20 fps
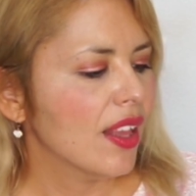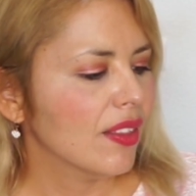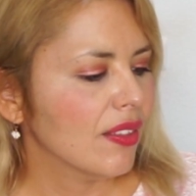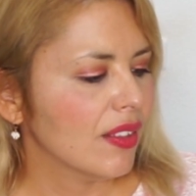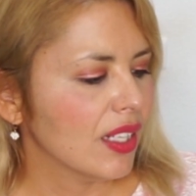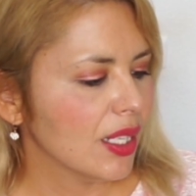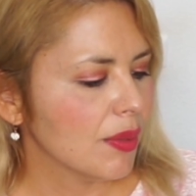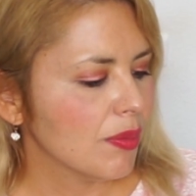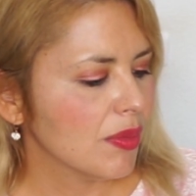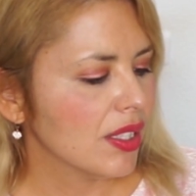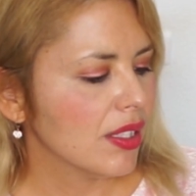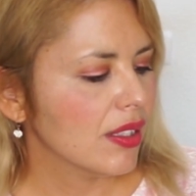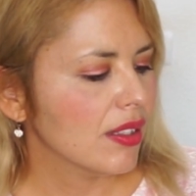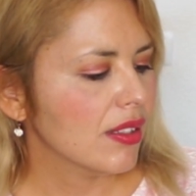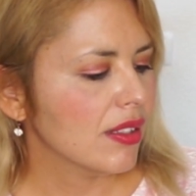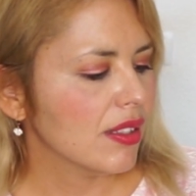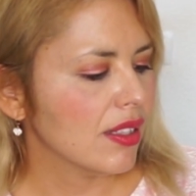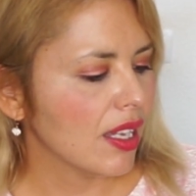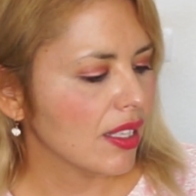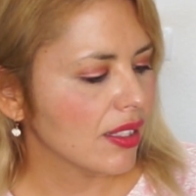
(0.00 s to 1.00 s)
Dreams
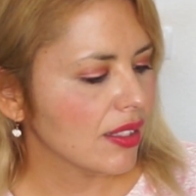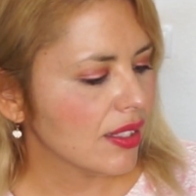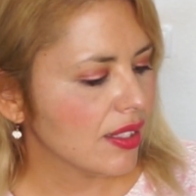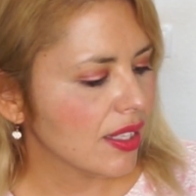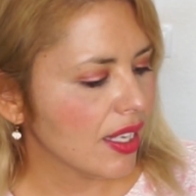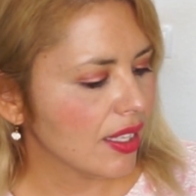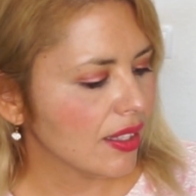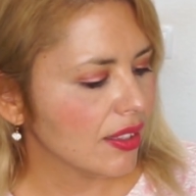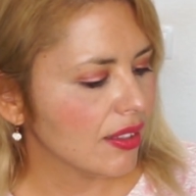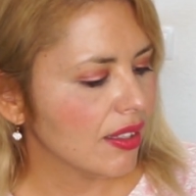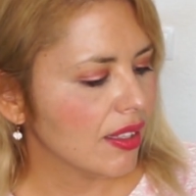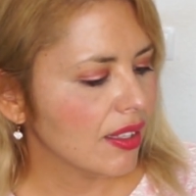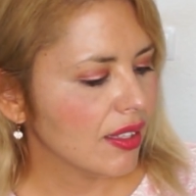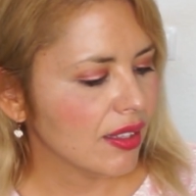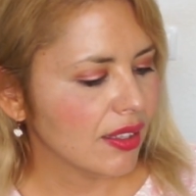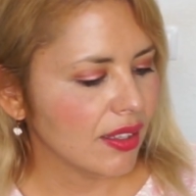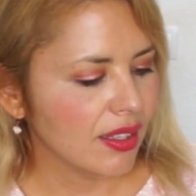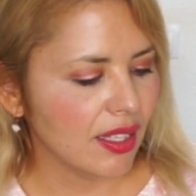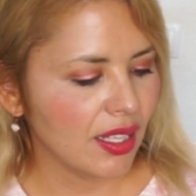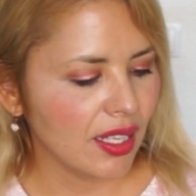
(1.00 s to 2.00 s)
Sunset
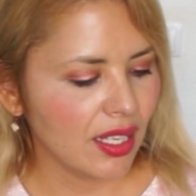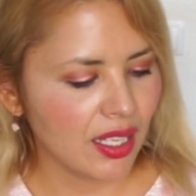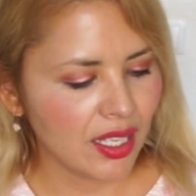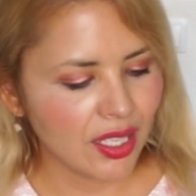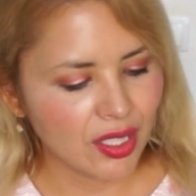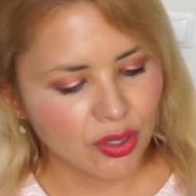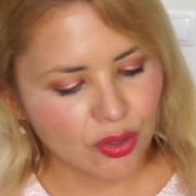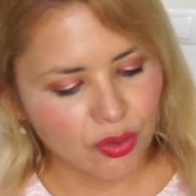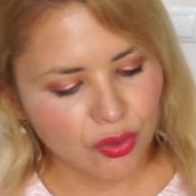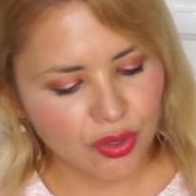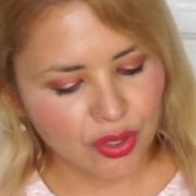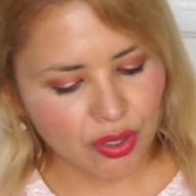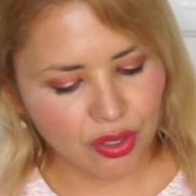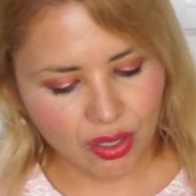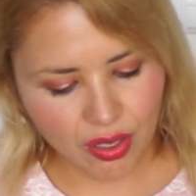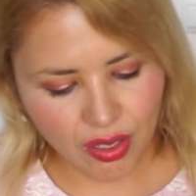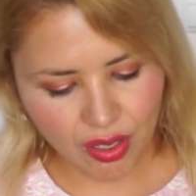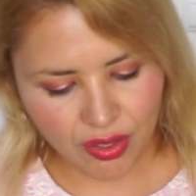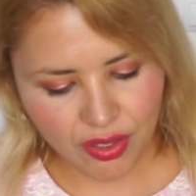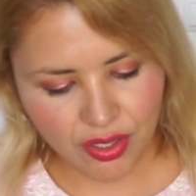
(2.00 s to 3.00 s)
de New
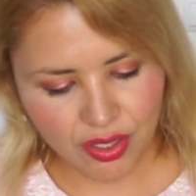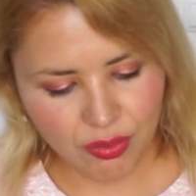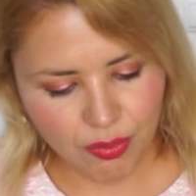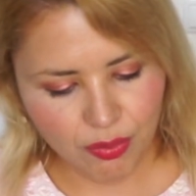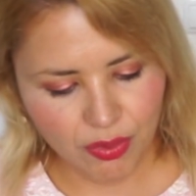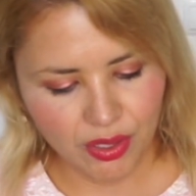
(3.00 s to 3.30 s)
York Coach.